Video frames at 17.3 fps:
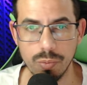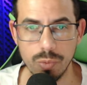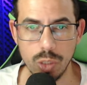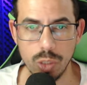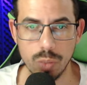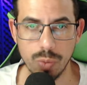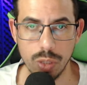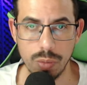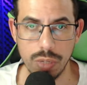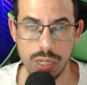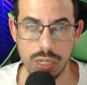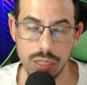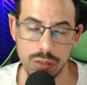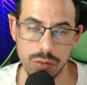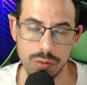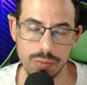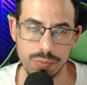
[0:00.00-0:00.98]

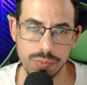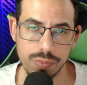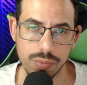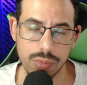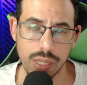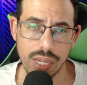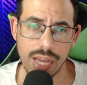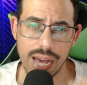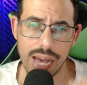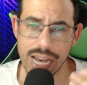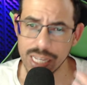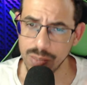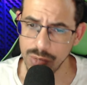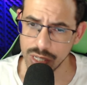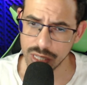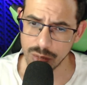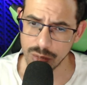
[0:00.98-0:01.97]
disponibilizo as
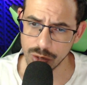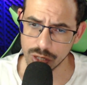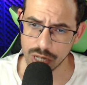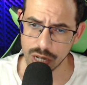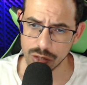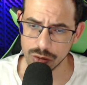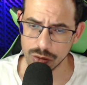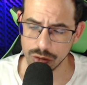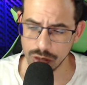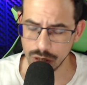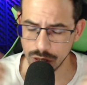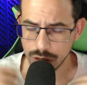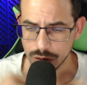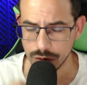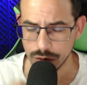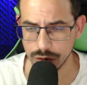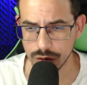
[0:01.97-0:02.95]
minhas demonstrações